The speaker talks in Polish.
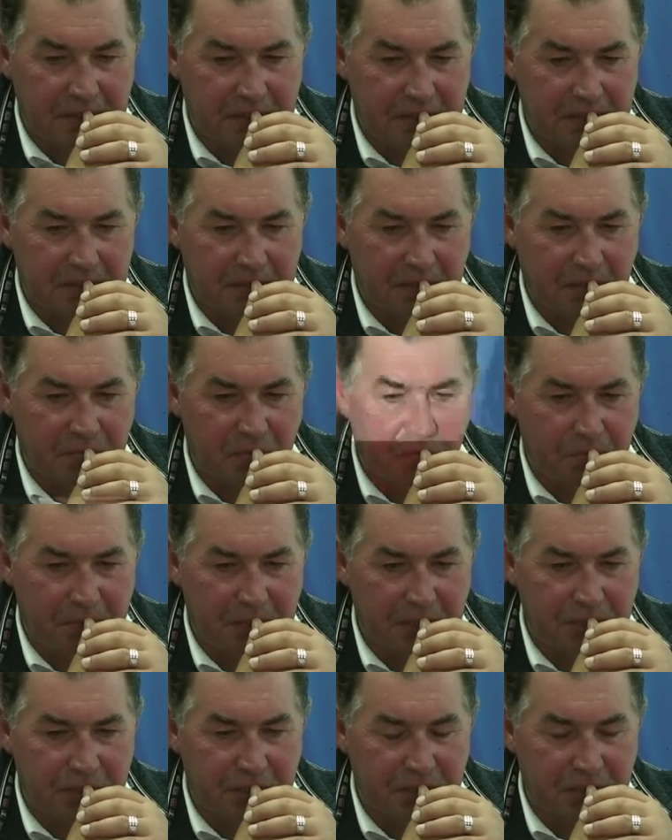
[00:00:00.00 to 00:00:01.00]
E, to był
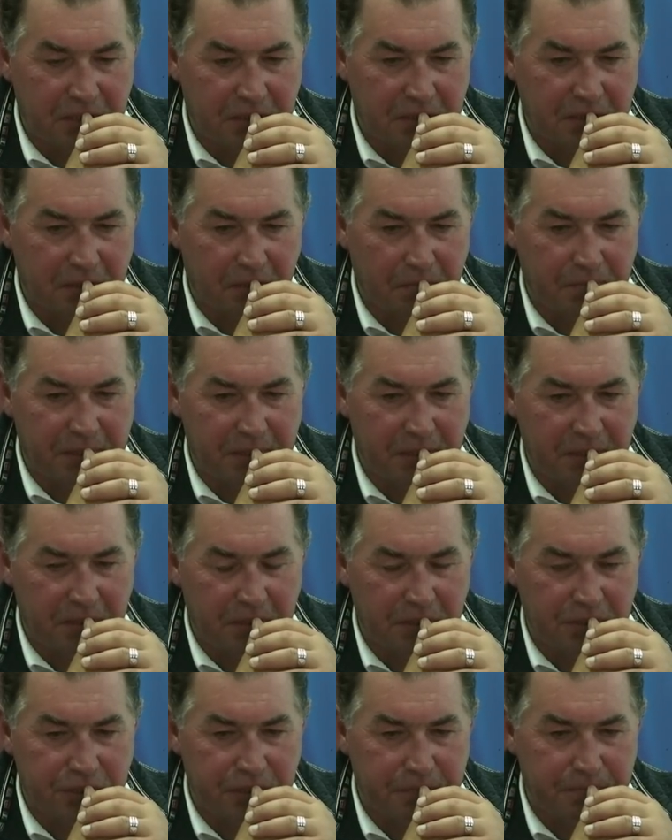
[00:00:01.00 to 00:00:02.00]
mecz dobry,
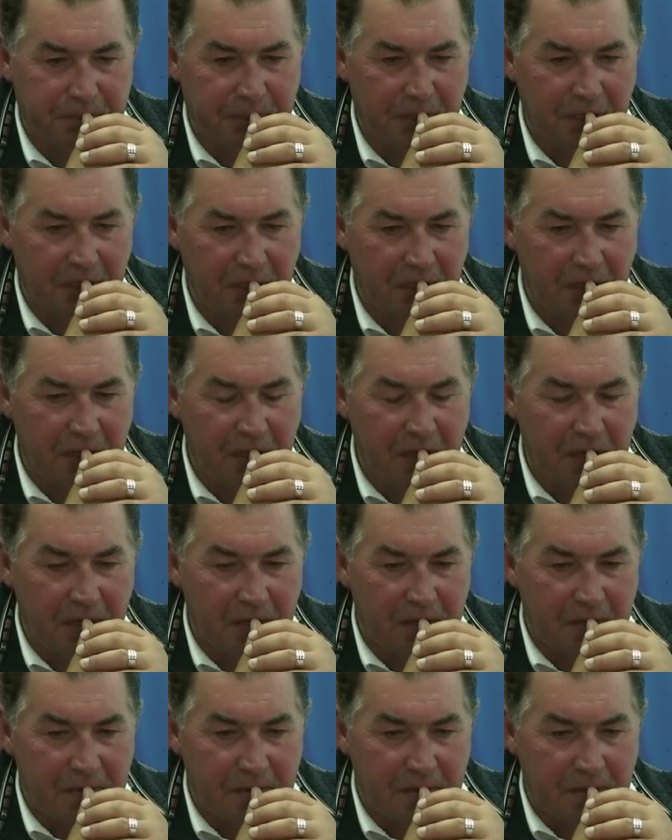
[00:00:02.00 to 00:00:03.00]
szybki.
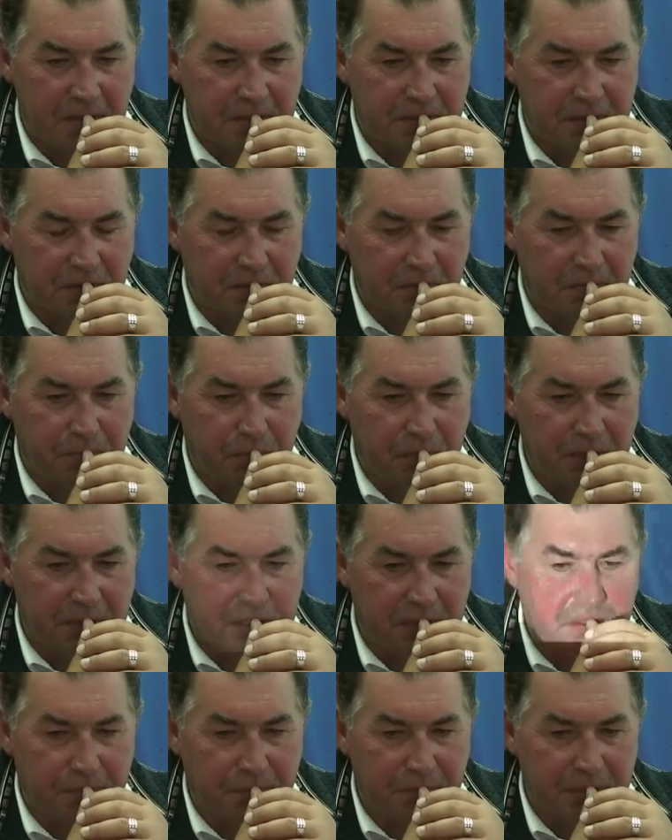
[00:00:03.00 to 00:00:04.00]
Co do
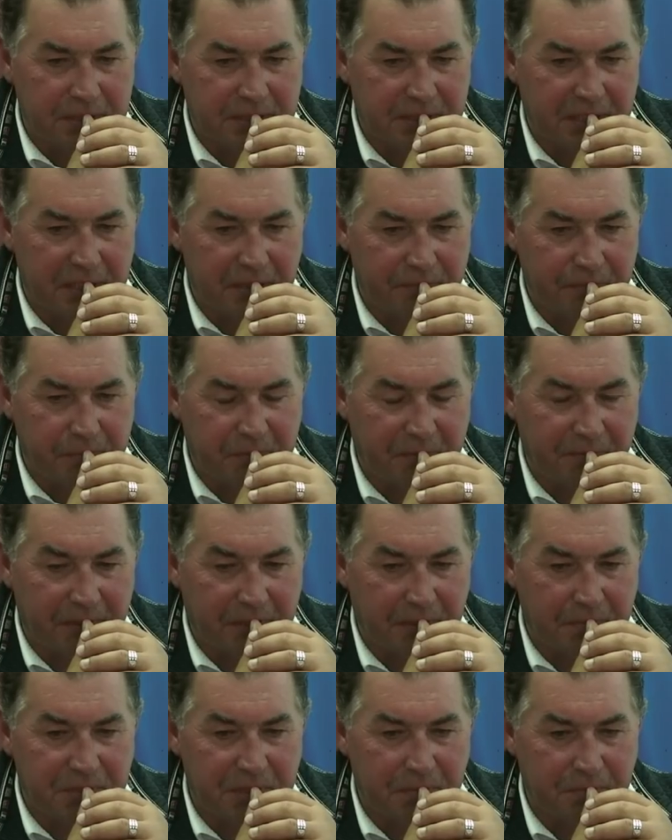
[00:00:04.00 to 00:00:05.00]
płyty wojska, nie
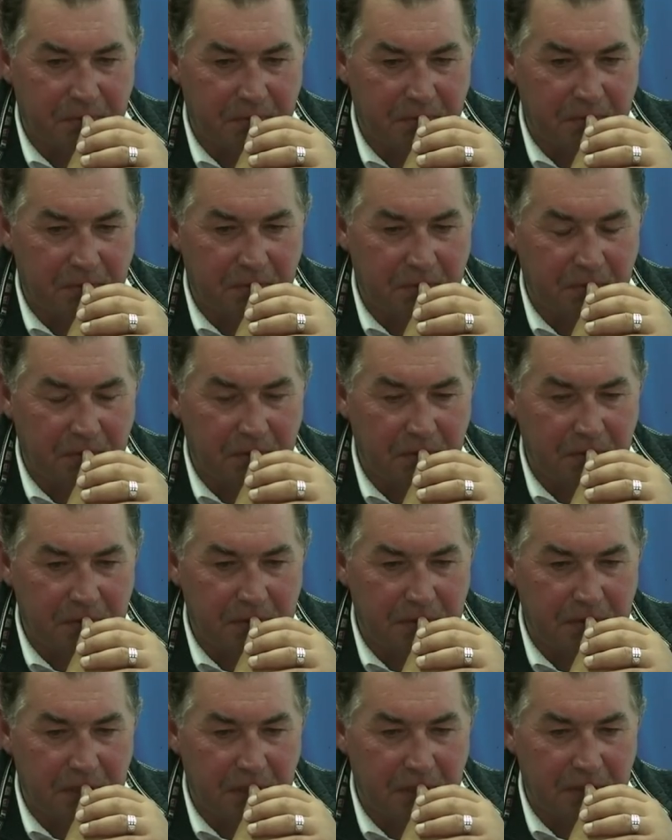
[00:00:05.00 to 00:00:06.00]
wypowiadam się, bo
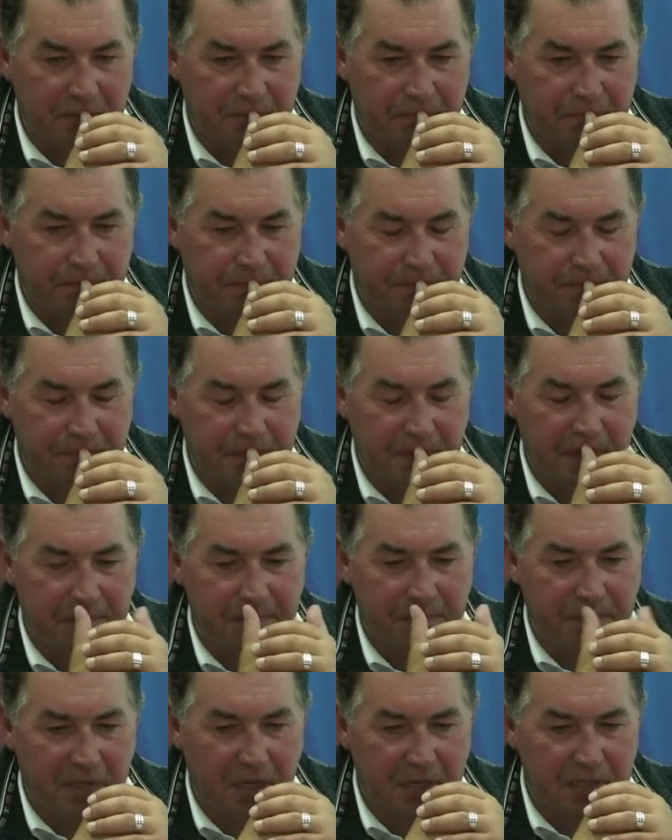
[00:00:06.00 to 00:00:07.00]
nie, nie,
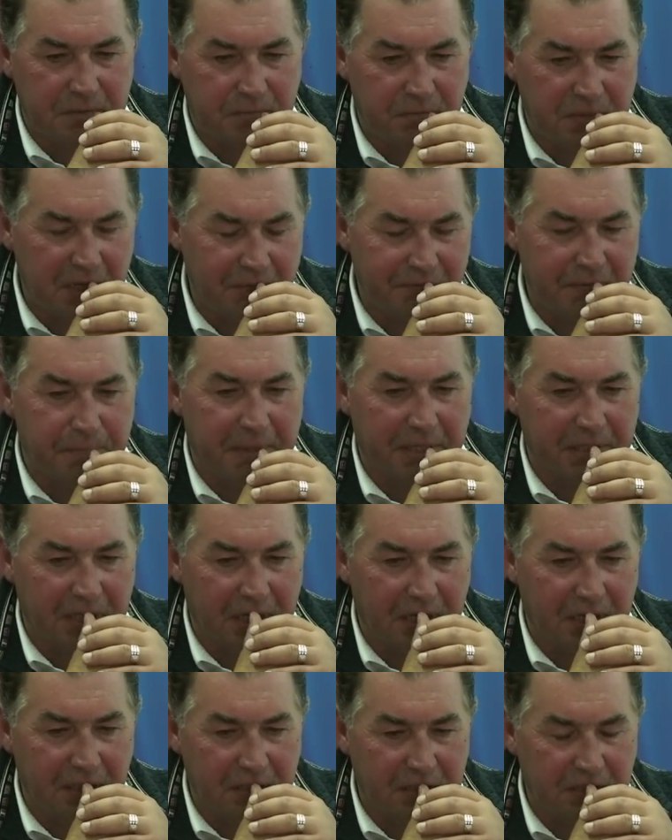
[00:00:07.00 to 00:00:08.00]
nie, jest, nie
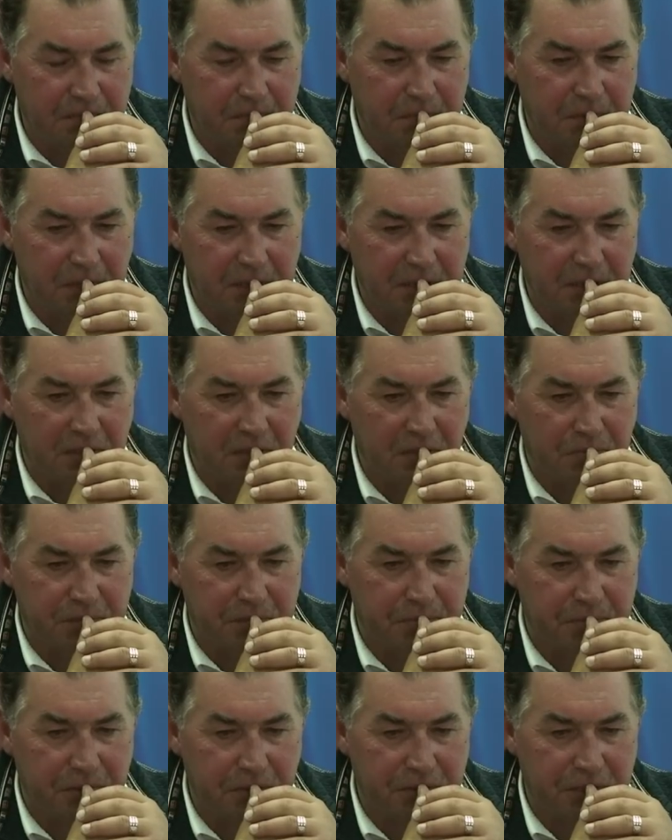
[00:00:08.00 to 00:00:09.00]
wypada, mogę tylko
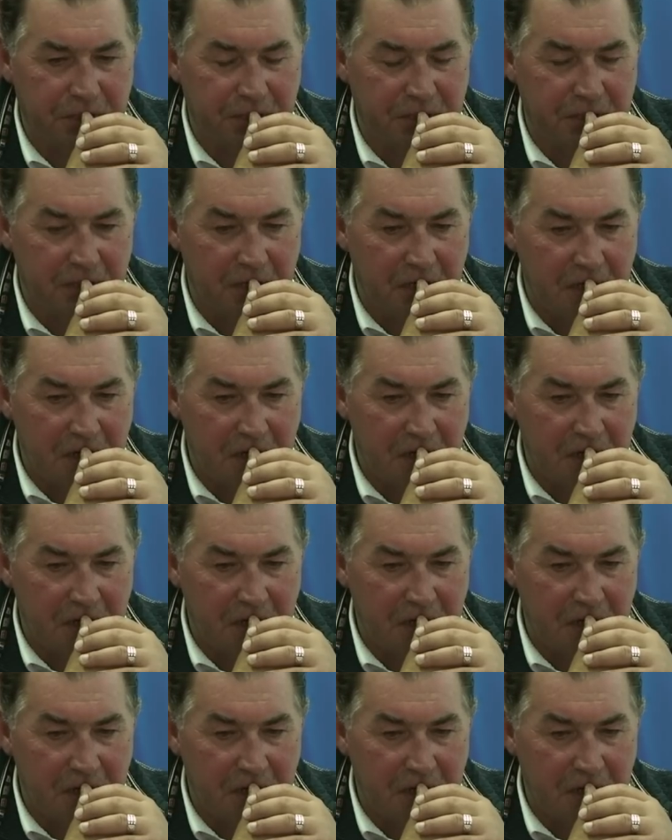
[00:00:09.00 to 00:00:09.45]
przeprosić.